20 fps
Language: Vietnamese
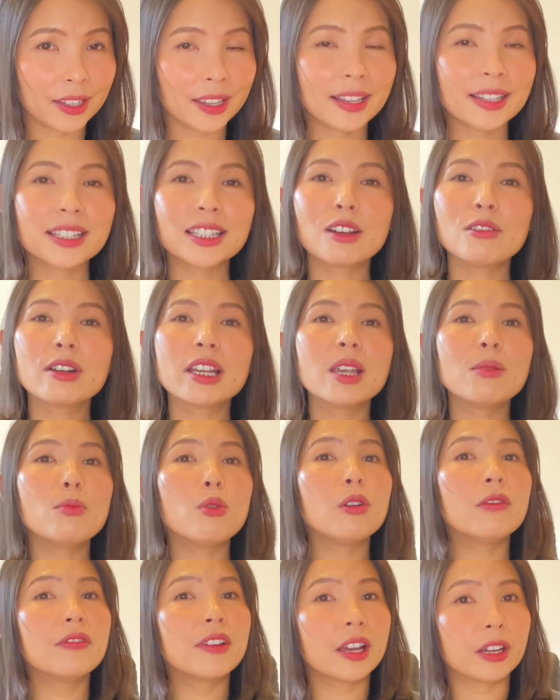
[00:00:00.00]
Sau khi
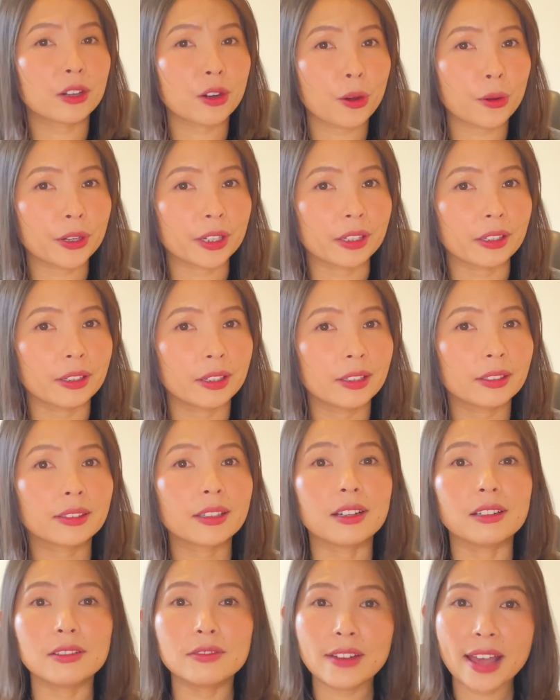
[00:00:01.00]
mua về rồi,
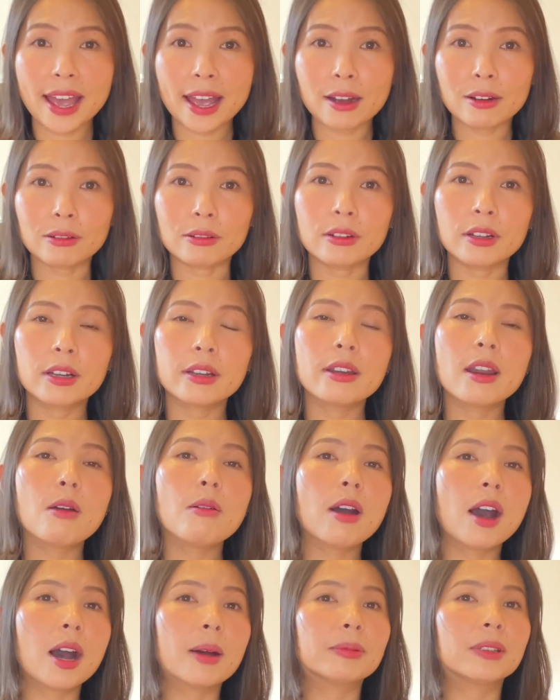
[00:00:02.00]
thử vào, nếu
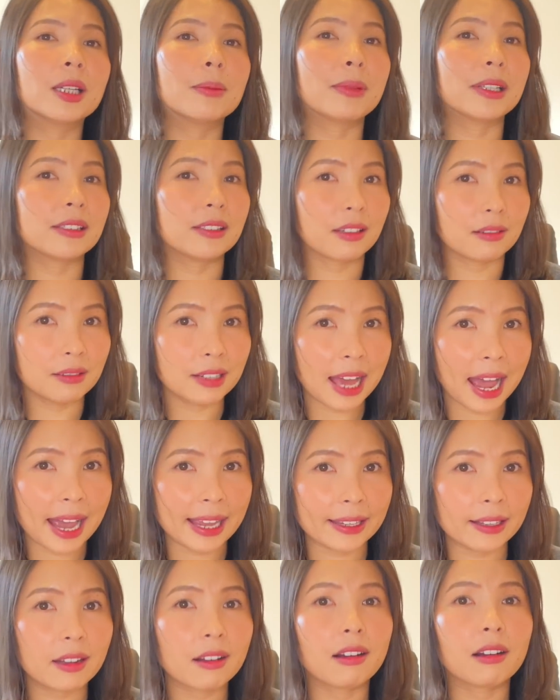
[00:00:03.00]
hợp thì mình giữ
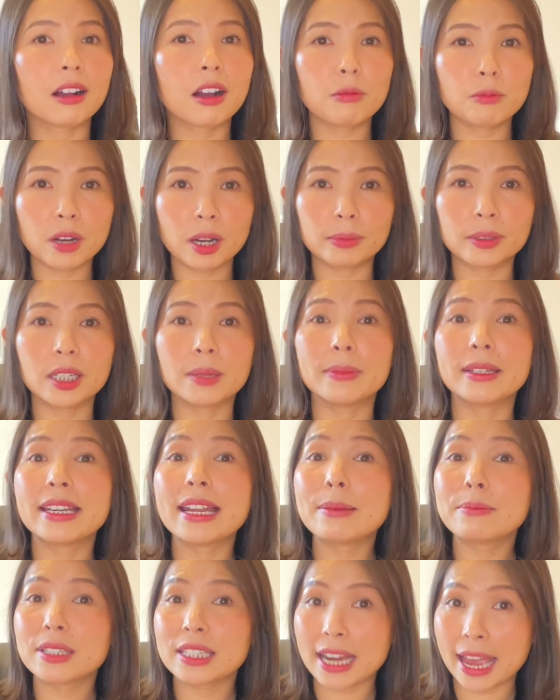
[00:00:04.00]
lại, còn không hợp thì mình
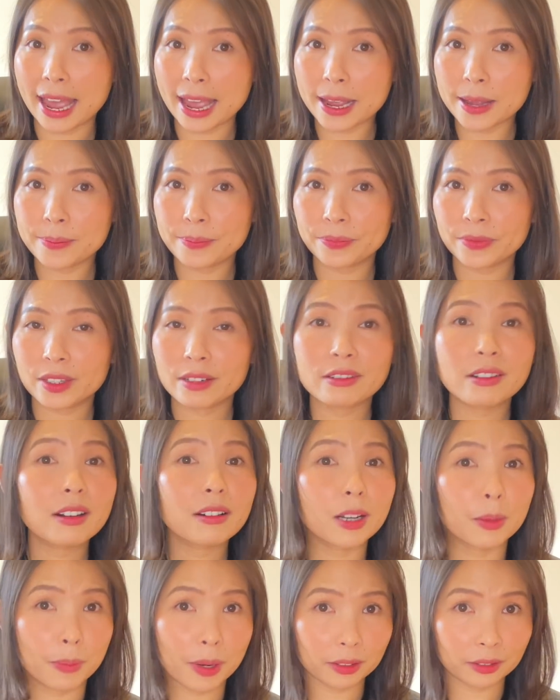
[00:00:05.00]
đem trả, rất
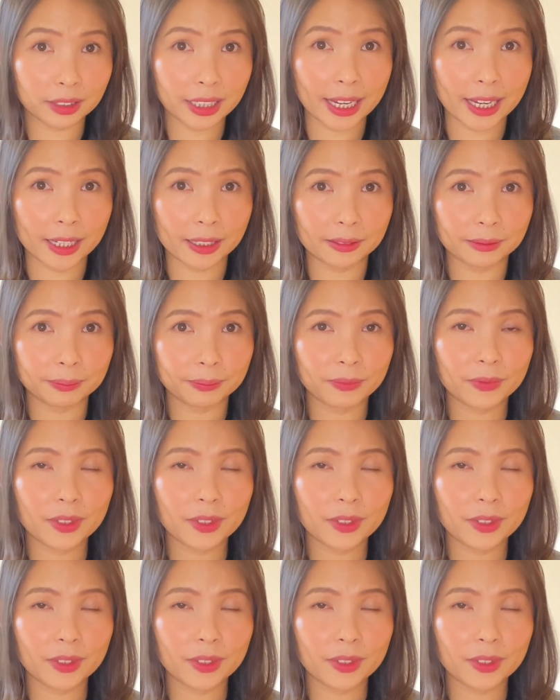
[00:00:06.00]
là bất tiện.